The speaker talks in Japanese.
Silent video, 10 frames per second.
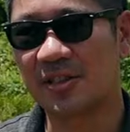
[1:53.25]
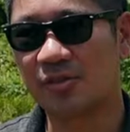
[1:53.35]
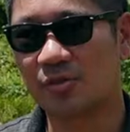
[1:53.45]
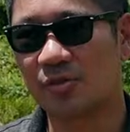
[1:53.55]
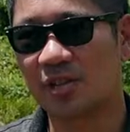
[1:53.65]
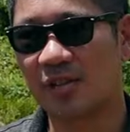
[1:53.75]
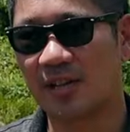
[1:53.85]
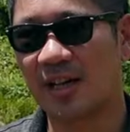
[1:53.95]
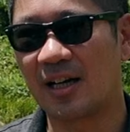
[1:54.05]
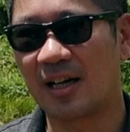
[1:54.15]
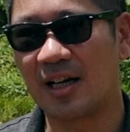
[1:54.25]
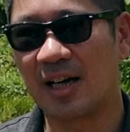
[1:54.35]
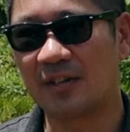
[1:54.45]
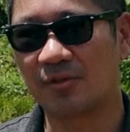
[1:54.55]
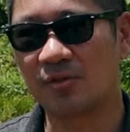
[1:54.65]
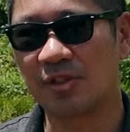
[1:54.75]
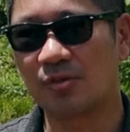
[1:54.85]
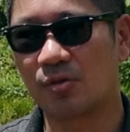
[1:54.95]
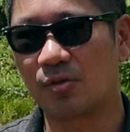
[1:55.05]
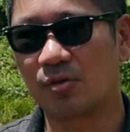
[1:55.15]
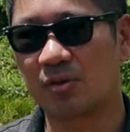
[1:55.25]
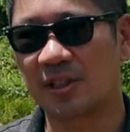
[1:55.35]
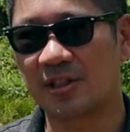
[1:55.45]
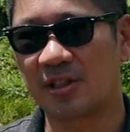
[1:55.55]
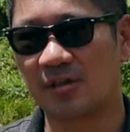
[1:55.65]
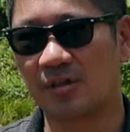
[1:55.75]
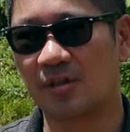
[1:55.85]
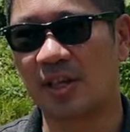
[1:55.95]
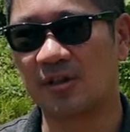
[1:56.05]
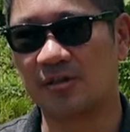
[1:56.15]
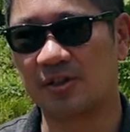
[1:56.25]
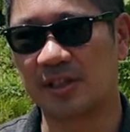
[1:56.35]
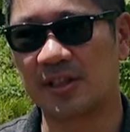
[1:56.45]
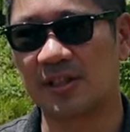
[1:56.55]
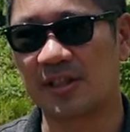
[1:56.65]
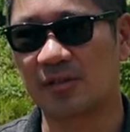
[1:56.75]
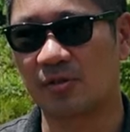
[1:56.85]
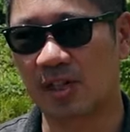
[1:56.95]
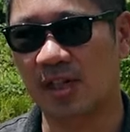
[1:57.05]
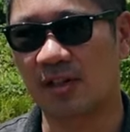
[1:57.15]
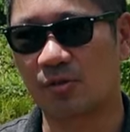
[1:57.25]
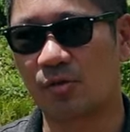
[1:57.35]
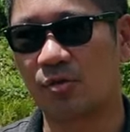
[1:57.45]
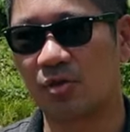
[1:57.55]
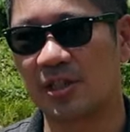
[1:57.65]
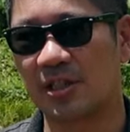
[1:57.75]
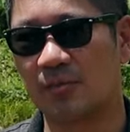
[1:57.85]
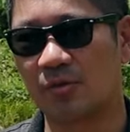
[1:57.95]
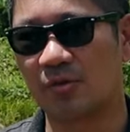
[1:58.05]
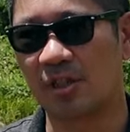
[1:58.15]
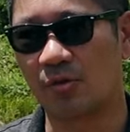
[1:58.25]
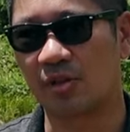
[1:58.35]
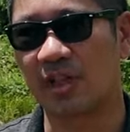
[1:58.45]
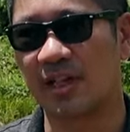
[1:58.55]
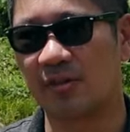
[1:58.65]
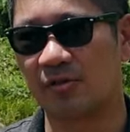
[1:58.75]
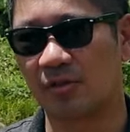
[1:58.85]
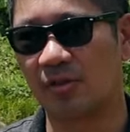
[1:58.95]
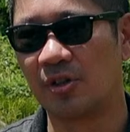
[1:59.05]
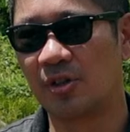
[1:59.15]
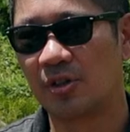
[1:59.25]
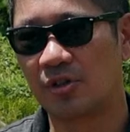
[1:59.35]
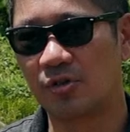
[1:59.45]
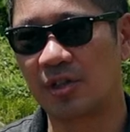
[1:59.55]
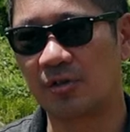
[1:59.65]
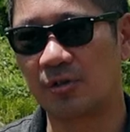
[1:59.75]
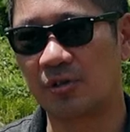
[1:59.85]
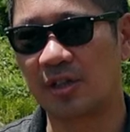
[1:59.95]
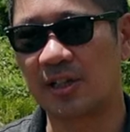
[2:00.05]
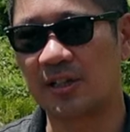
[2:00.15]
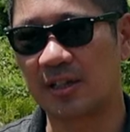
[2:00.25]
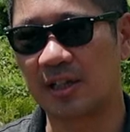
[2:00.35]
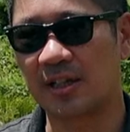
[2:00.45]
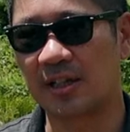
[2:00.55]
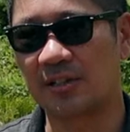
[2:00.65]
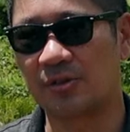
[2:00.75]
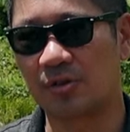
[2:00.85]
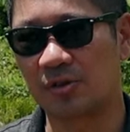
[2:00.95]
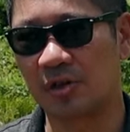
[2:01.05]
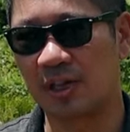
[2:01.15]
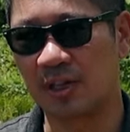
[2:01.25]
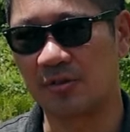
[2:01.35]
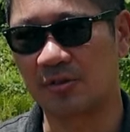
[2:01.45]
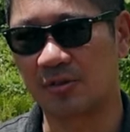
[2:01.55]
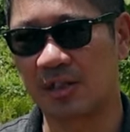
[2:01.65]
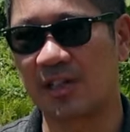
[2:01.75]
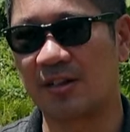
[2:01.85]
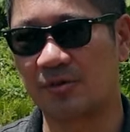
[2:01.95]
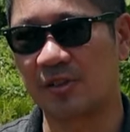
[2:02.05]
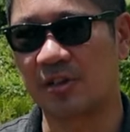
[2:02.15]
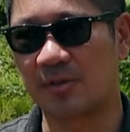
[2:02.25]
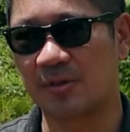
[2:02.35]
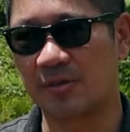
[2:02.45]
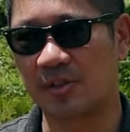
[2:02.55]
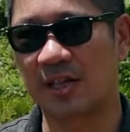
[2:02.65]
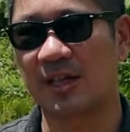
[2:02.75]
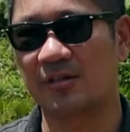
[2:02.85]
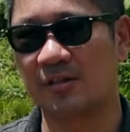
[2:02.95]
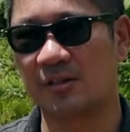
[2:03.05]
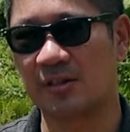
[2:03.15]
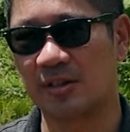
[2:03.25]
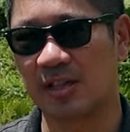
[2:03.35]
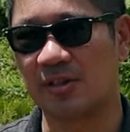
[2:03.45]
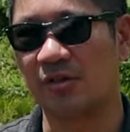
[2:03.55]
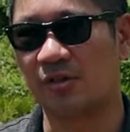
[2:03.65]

キー場としては、あの、人工降雪機を、あの、設置だとか、高効率なものに置き換えるというようなことでですね、滑走、あの、期間をなるべく長くでき